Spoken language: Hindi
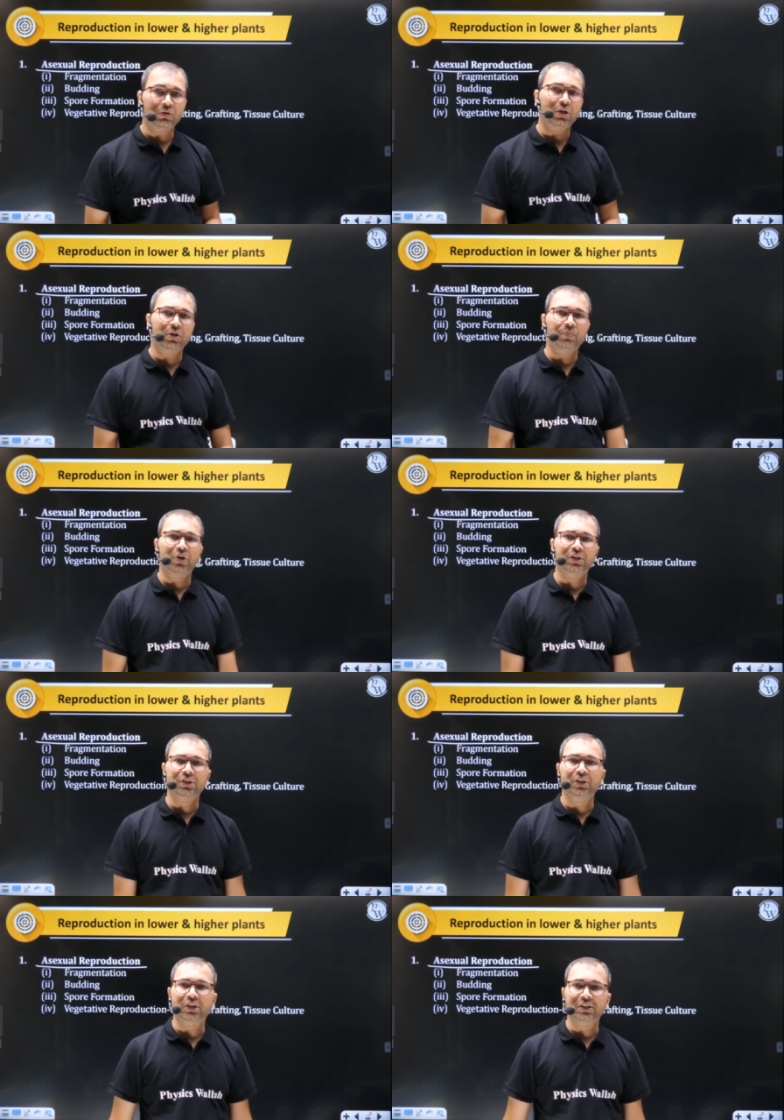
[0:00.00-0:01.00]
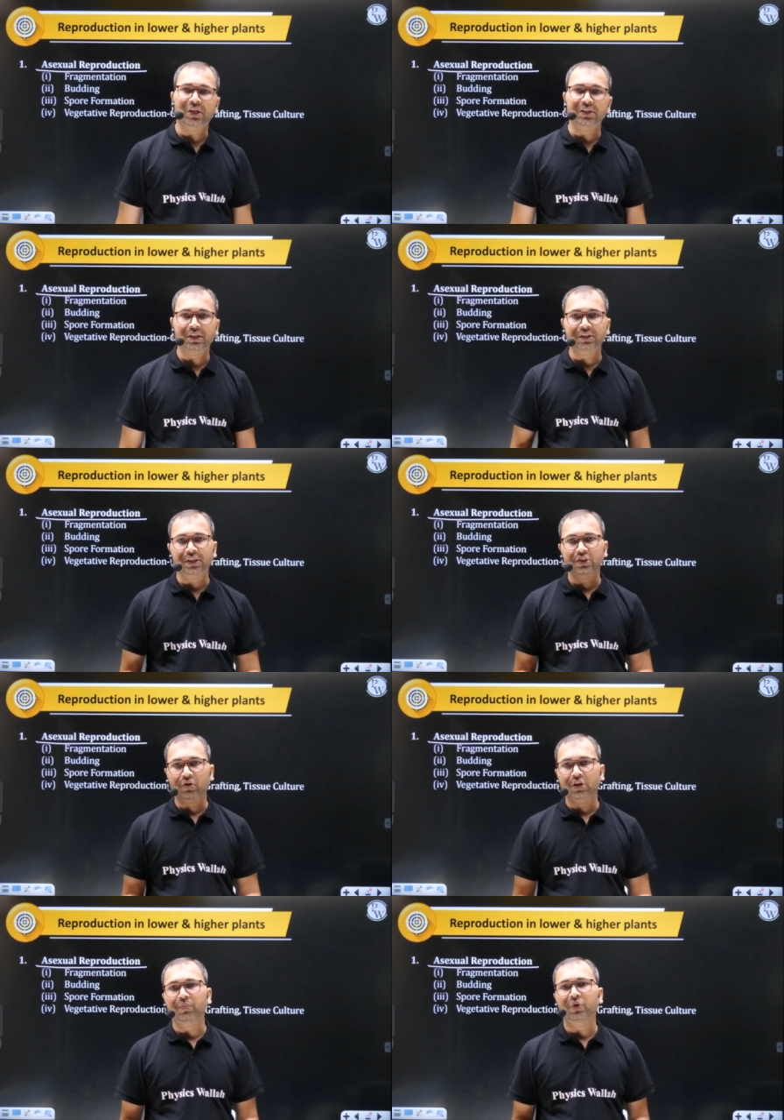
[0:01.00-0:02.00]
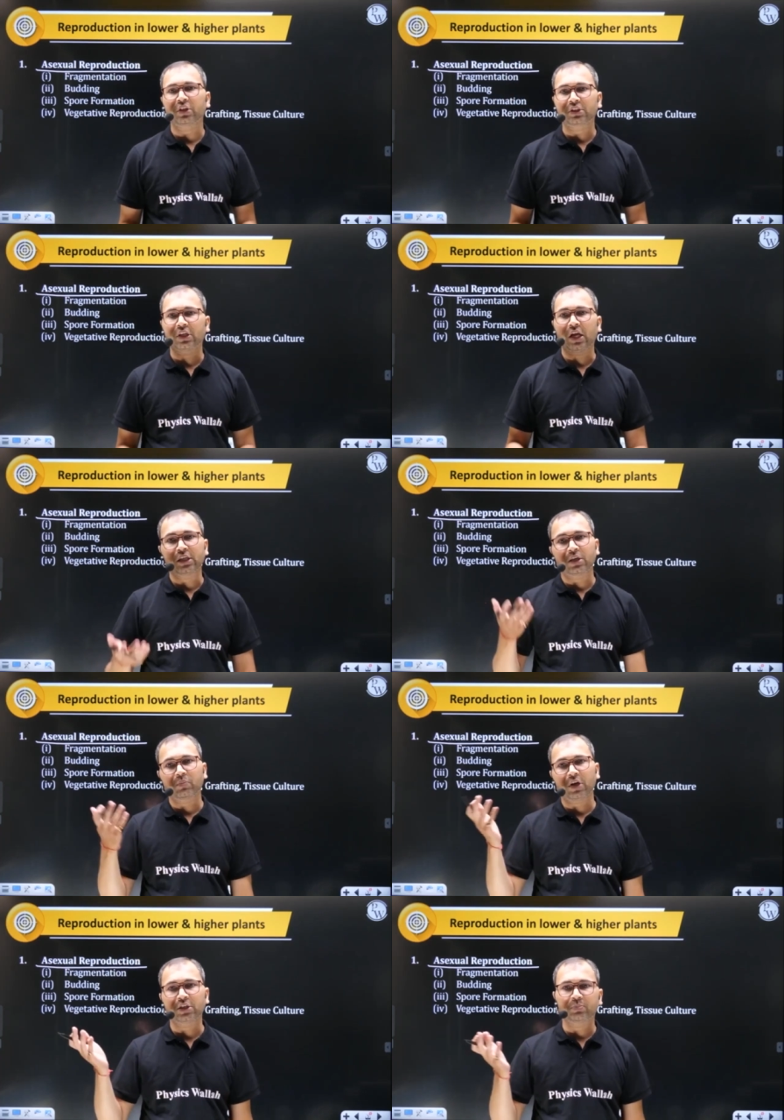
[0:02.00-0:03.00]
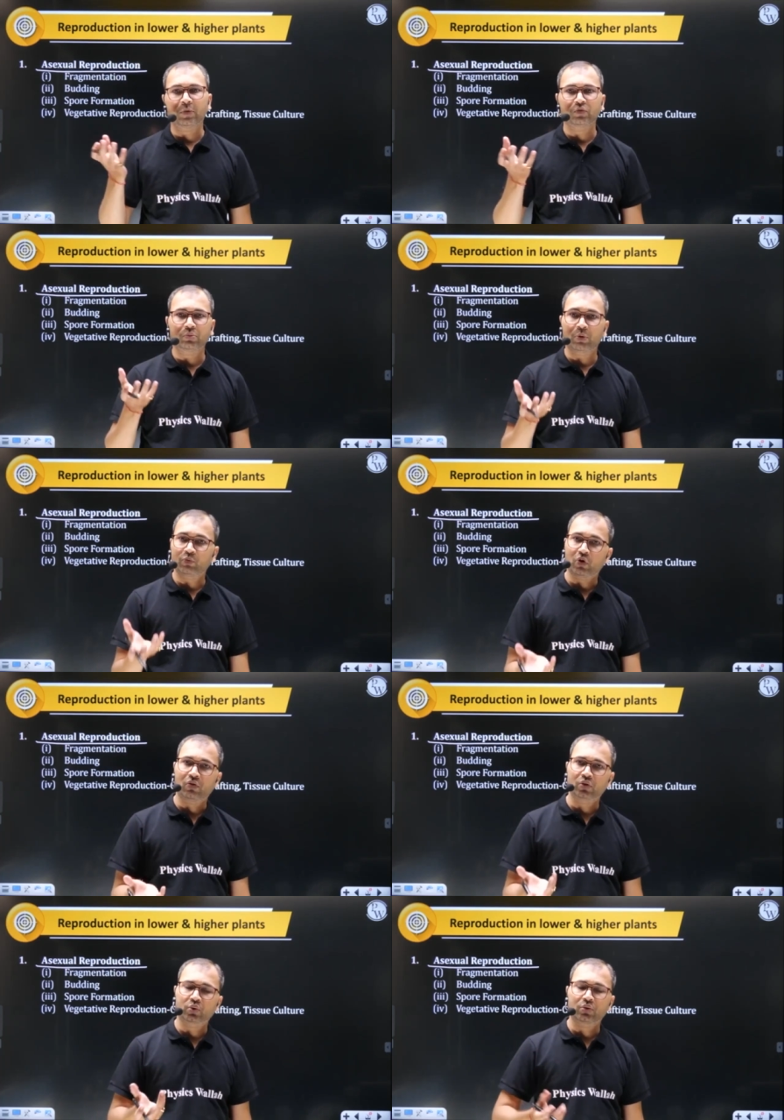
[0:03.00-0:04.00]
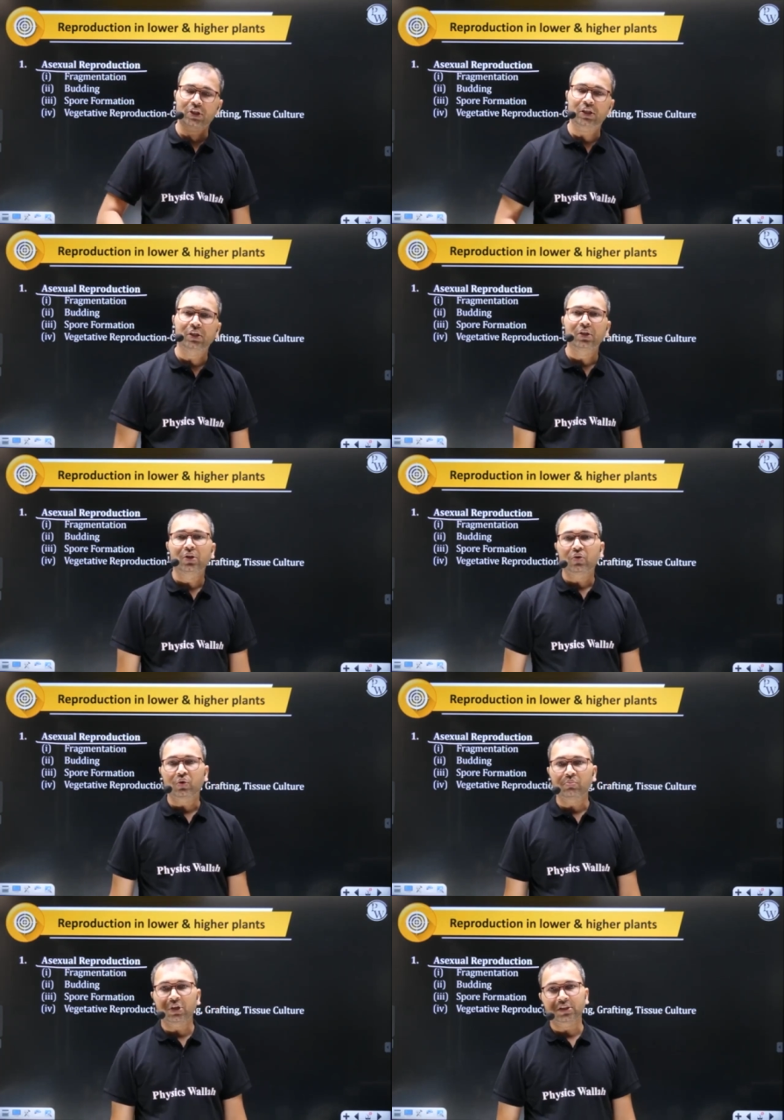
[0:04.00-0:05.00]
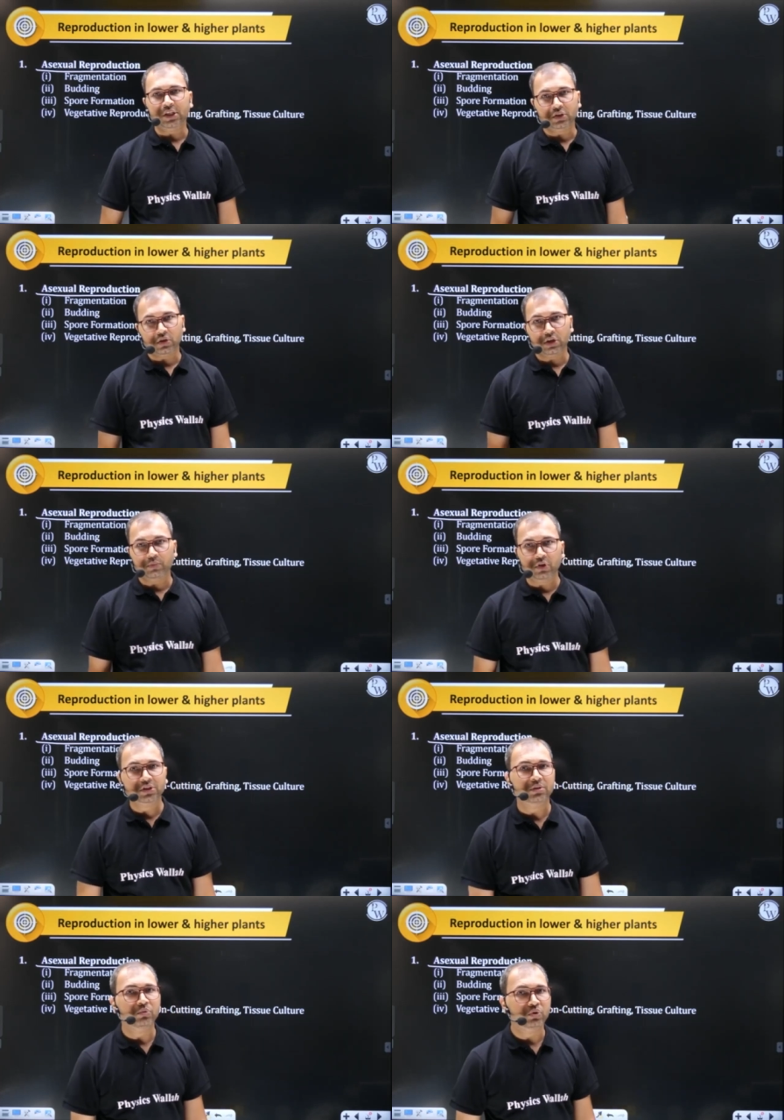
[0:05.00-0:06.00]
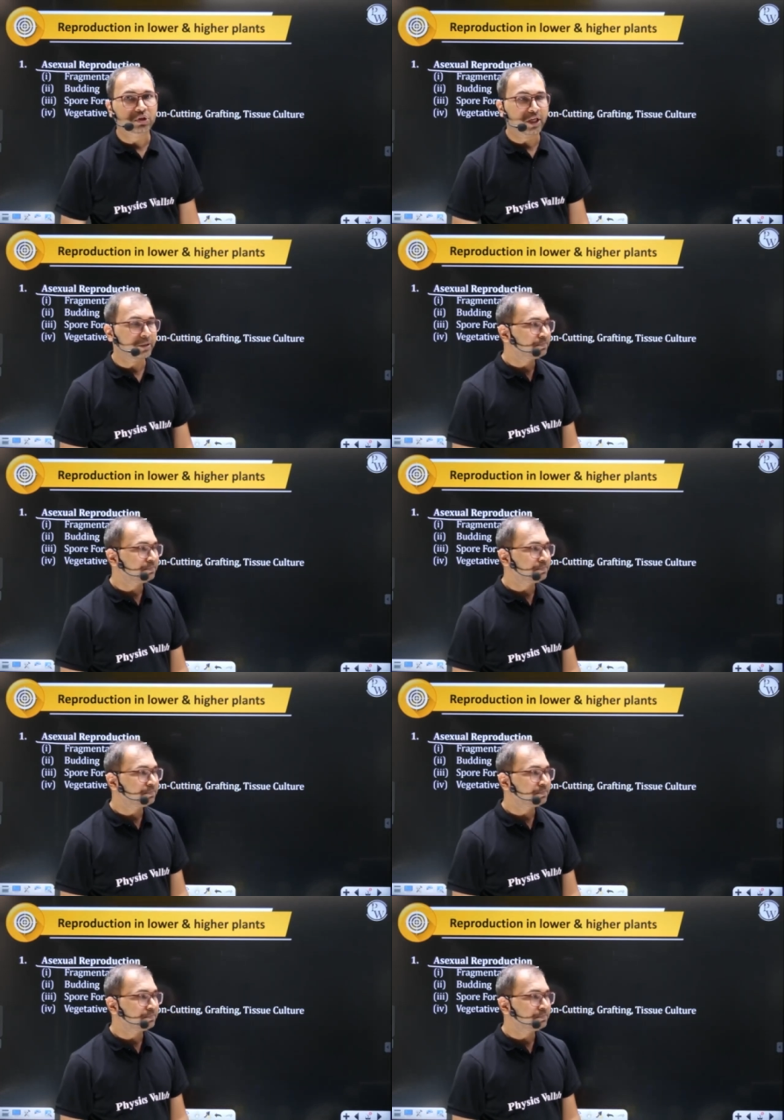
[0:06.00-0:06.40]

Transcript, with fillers: रिप्रोडक्शन के साथ साथ सेक्सुअल रिप्रोडक्शन हायर प्लांट्स में जिनमें फ्लावर्स होते हैं उनमें सेक्सुअल रिप्रोडक्शन भी होता है